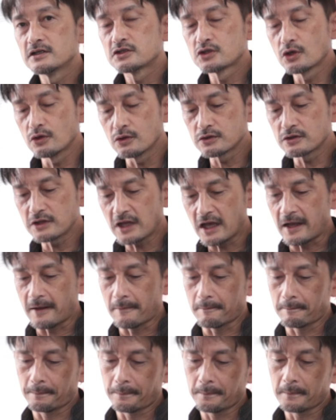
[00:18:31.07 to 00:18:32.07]
ちょうど
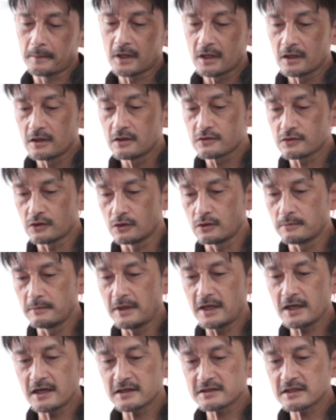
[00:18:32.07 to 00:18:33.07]
ね、その
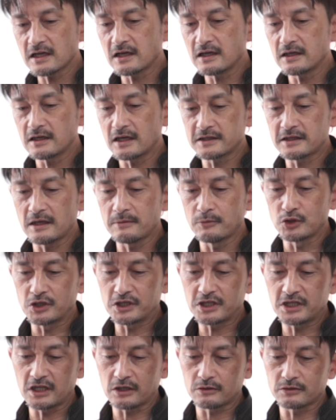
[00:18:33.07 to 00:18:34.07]
メーカーさんがデモ
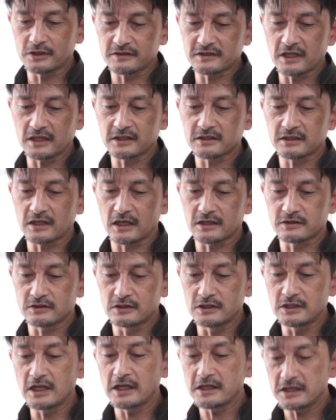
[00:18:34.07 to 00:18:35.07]
に来てくださった
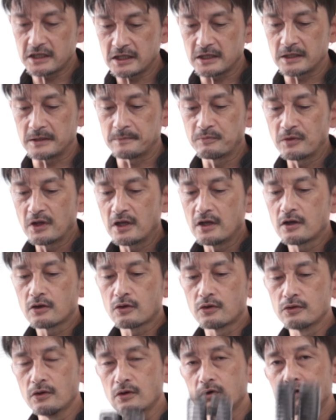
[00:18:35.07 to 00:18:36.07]
ついでに、
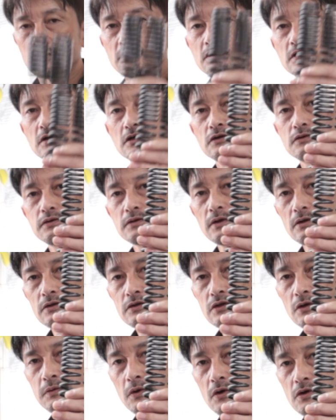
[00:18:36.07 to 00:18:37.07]
この
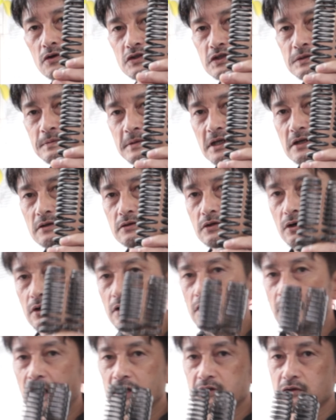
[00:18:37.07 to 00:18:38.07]
フロントフォークスプリング
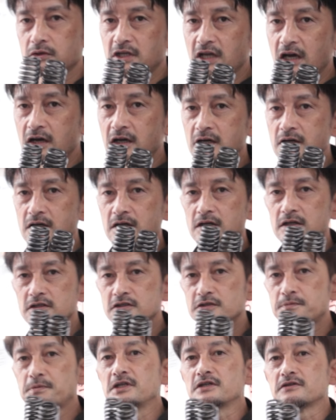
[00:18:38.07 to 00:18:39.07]
と、あとリア
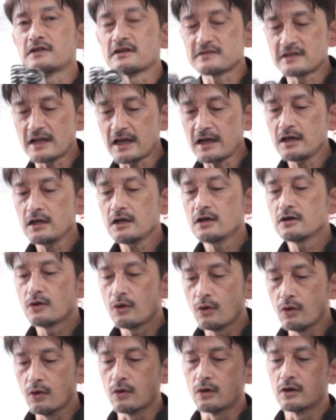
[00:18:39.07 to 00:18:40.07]
スプリングですね、
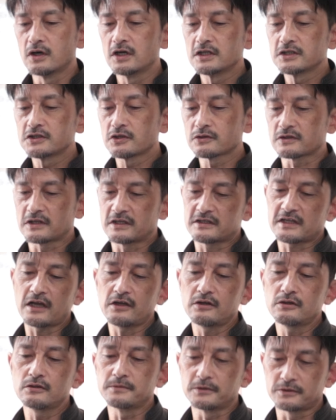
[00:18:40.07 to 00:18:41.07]
をちょっとね、
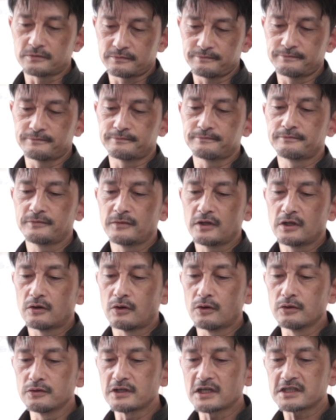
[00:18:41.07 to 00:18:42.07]
左右分、
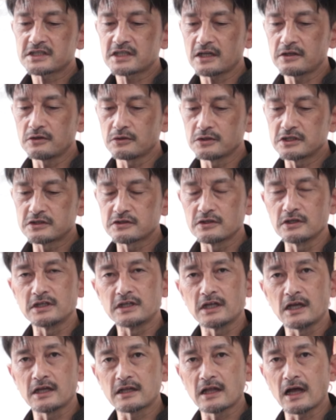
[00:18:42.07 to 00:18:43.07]
同じ車両につ
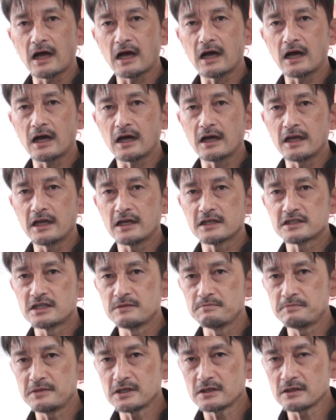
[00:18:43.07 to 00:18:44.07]
いていた
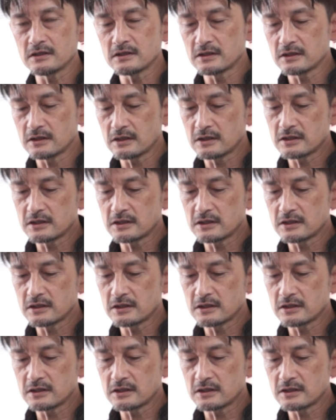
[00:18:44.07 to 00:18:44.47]
新品